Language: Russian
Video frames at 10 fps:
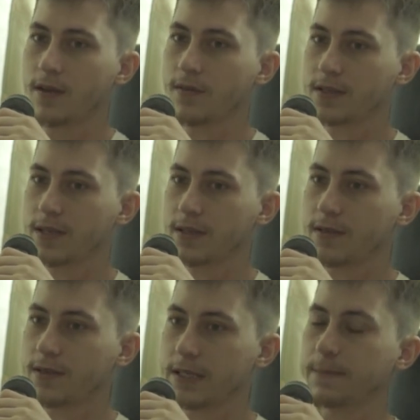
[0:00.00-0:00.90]
в
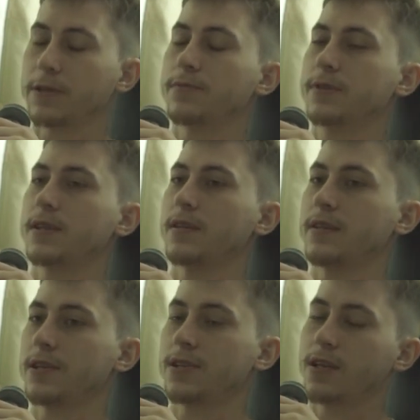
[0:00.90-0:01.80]
открытый тест, потом
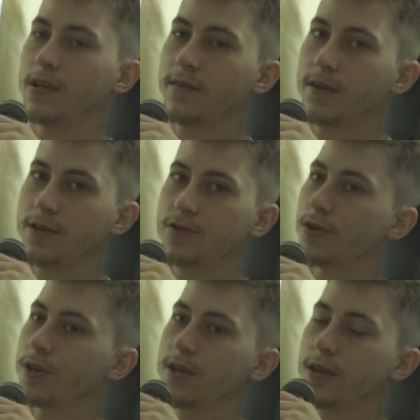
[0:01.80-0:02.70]
начали говорить,
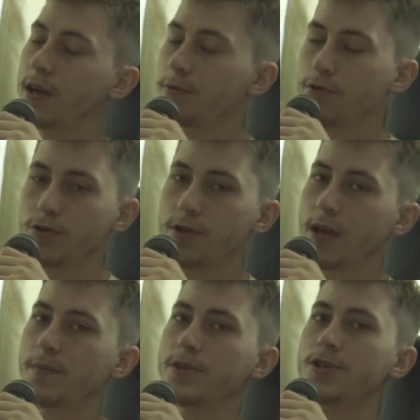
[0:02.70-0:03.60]
что они никому ничего не
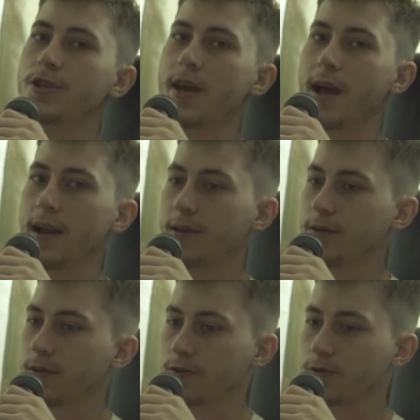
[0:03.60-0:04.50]

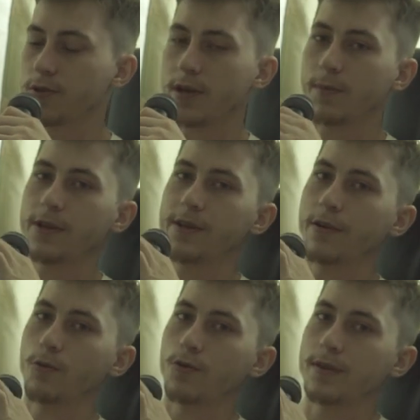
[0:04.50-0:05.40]
обещали, что не было
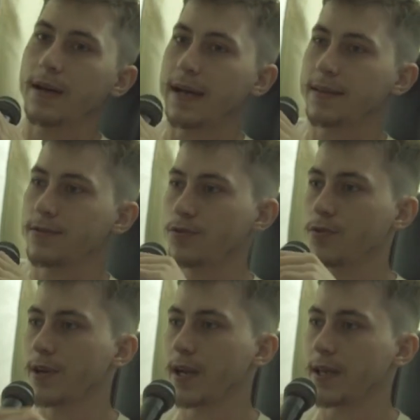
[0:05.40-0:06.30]
никакой даты,
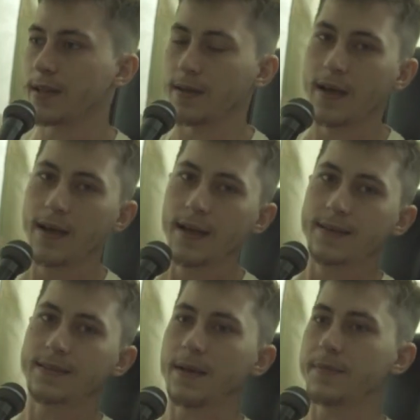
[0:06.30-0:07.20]
что игроки это
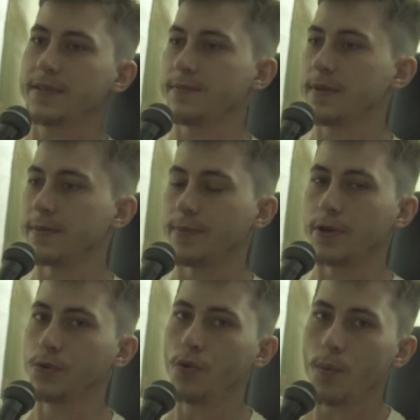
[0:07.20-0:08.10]
сами себе
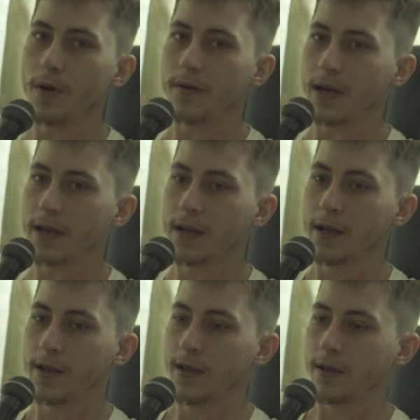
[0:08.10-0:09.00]
напридумывали.
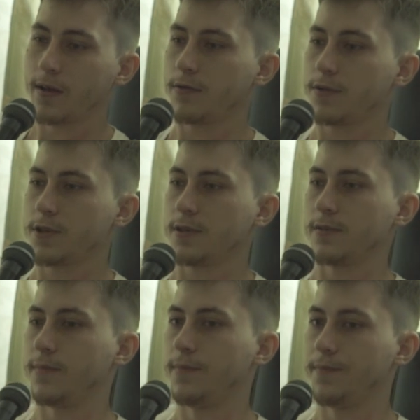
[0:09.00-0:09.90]

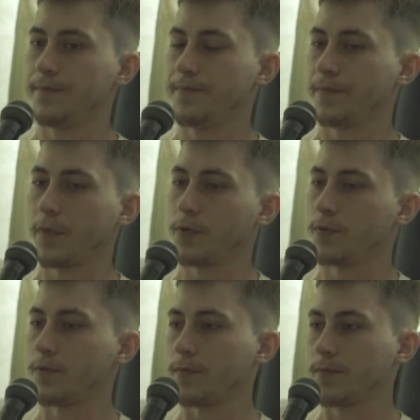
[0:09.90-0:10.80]
Короче,
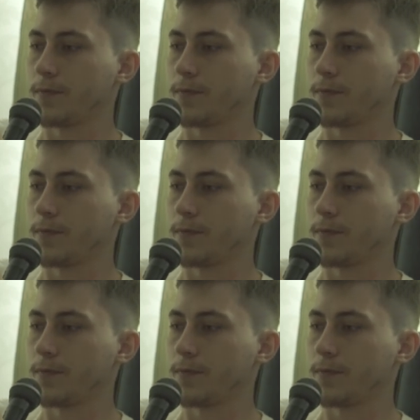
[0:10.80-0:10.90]
ну,